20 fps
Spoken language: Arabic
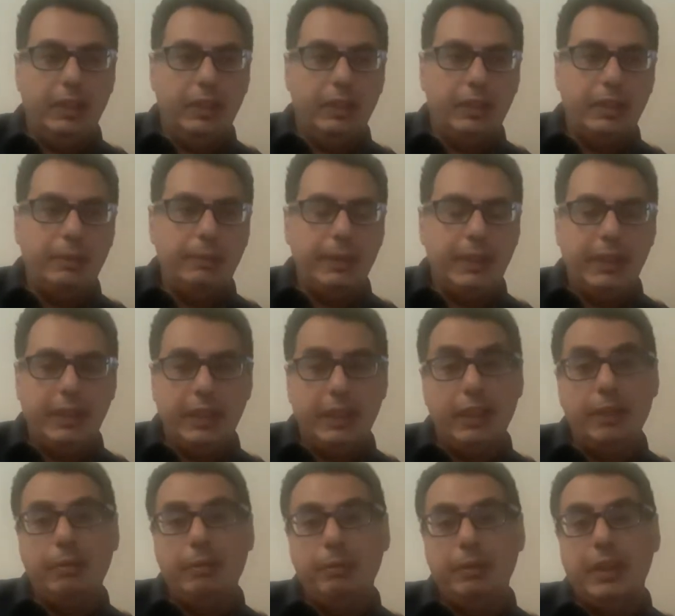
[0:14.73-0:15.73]
طبعا احنا
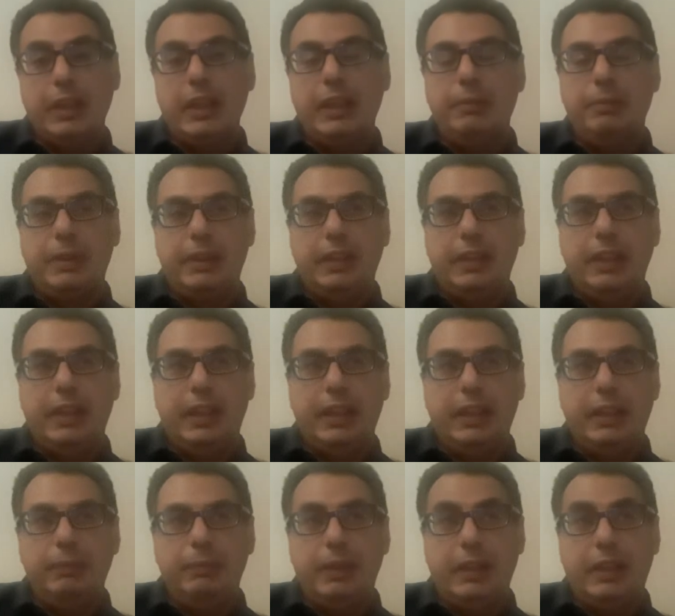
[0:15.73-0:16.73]
لما بنتكلم عن
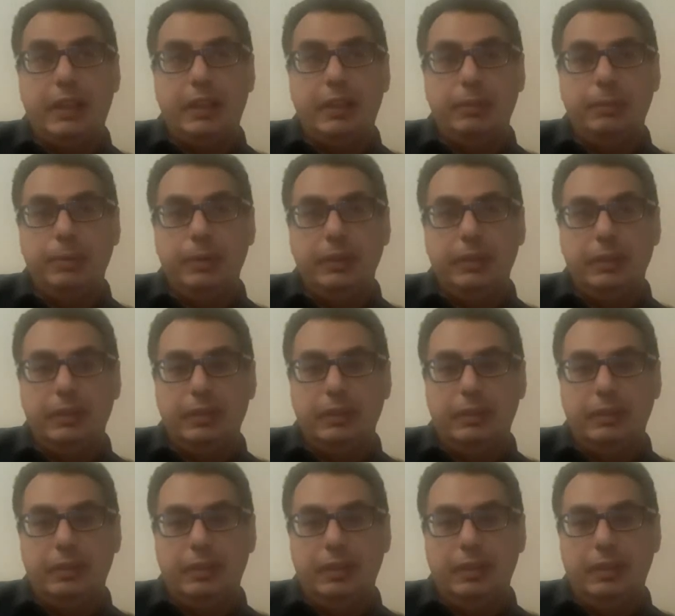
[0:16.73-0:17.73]
الإعلام العربي
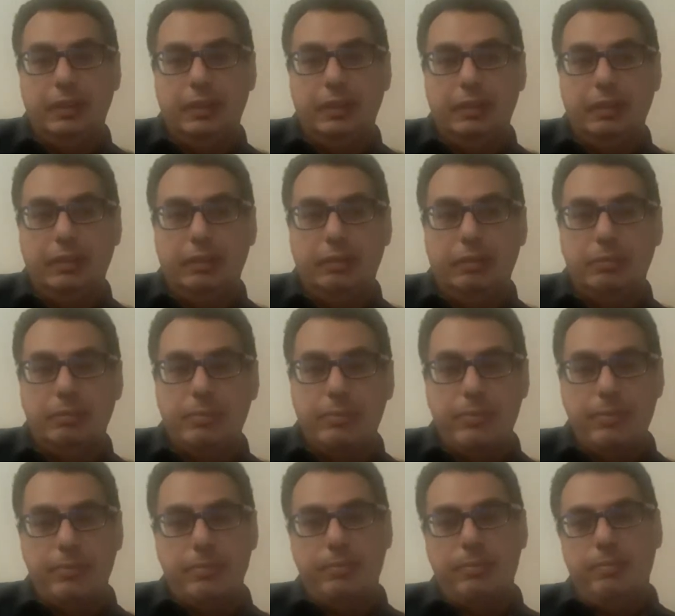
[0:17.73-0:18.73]
آه،
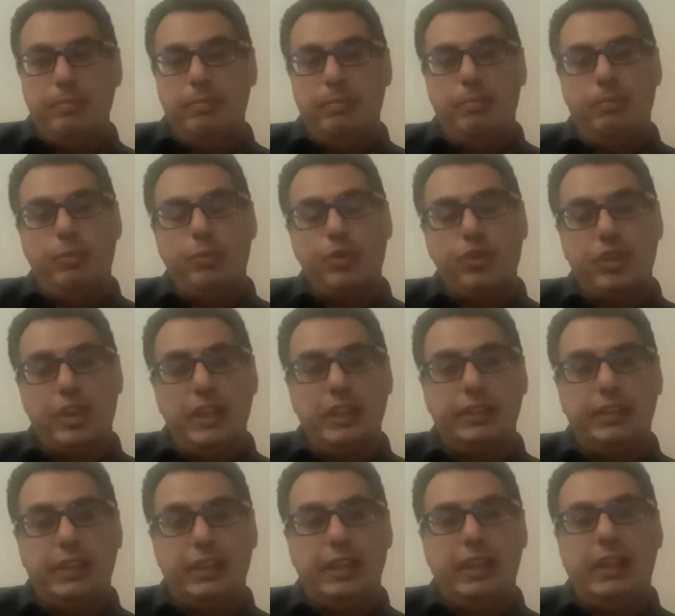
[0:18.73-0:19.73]
مشكلة
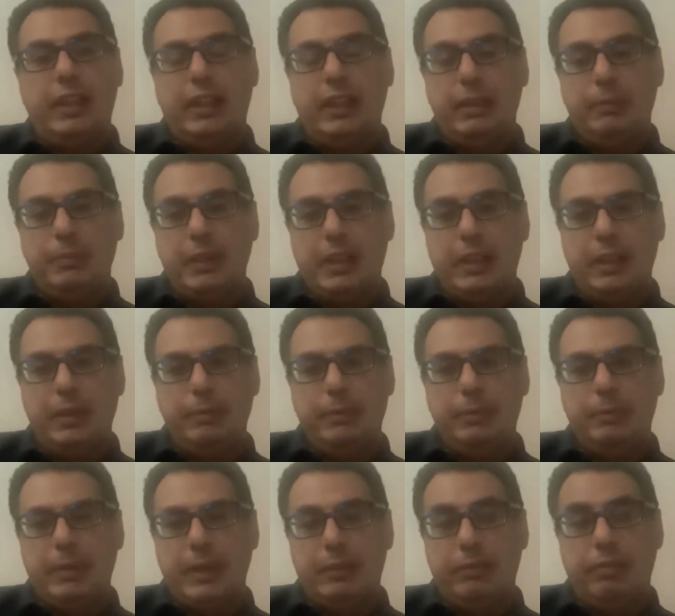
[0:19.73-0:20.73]
الإعلام العربي
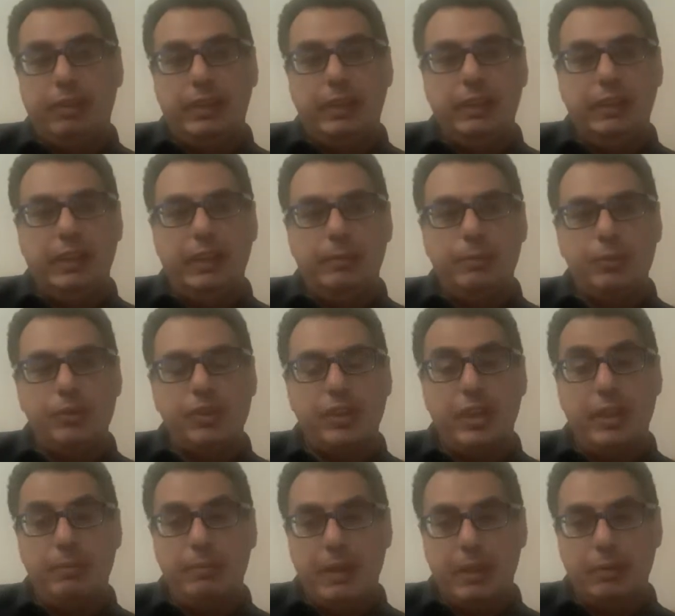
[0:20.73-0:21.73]
مع فريد هي
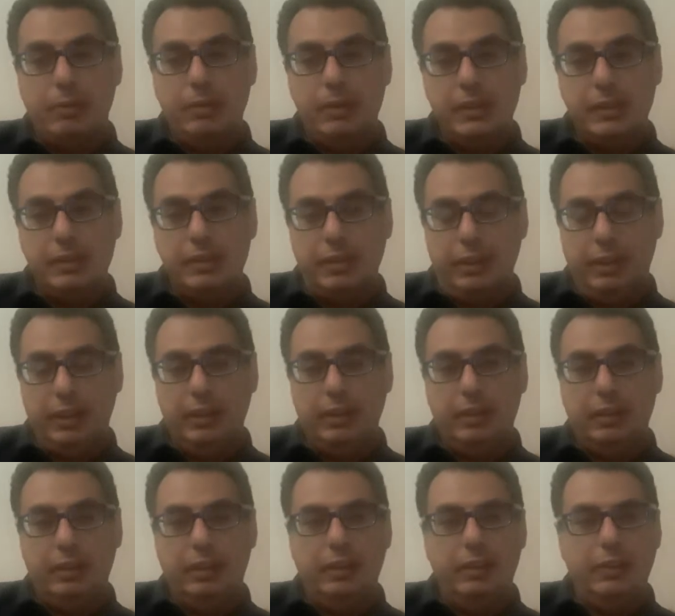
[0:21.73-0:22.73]
مشكلة مع كل شيء
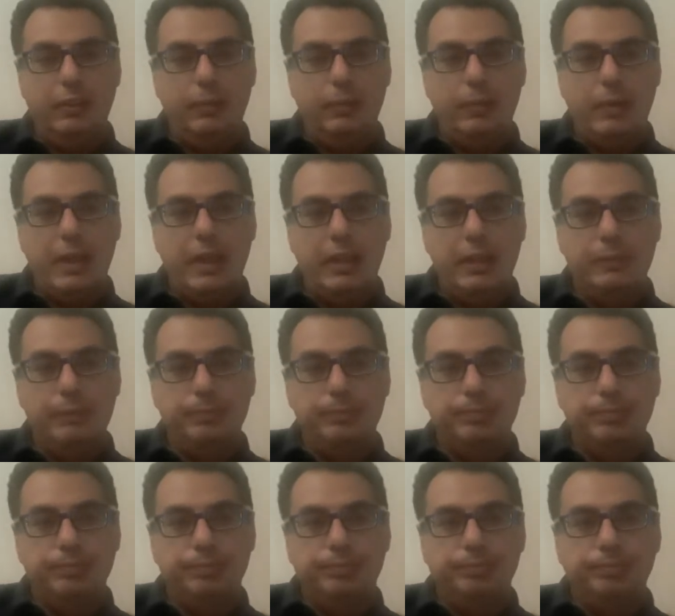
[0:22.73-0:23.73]
اللي هو
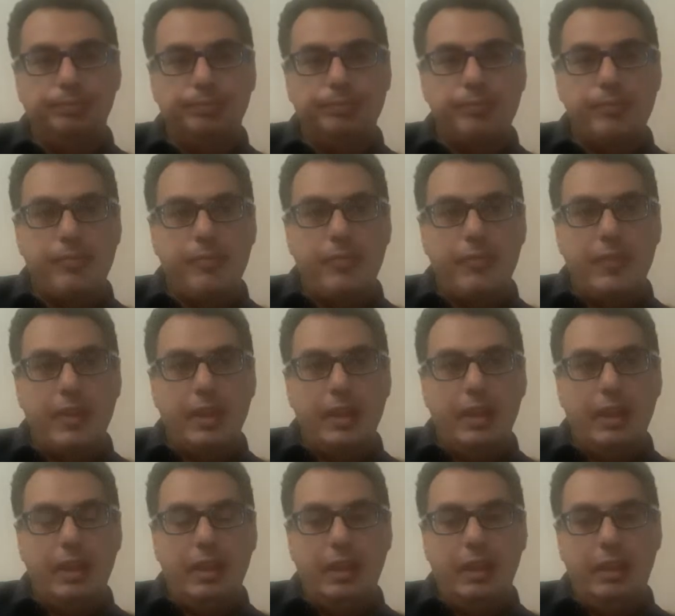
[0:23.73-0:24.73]

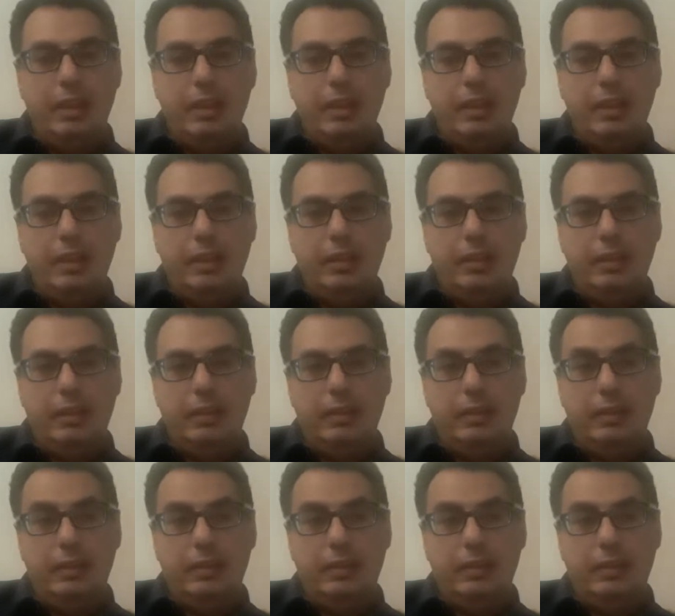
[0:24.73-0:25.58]
آه،